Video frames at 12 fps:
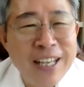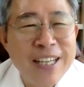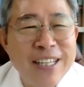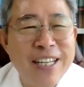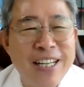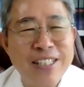
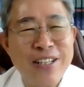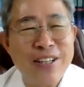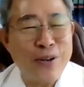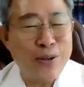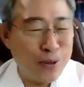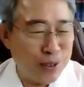그래서
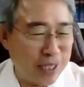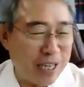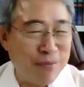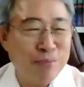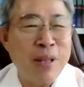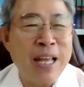어려운
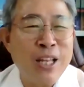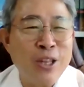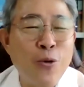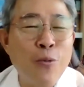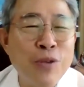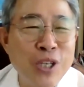사람
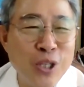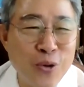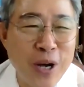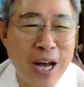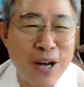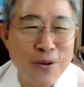돕기도
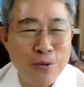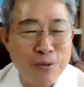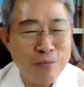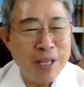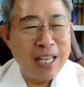하고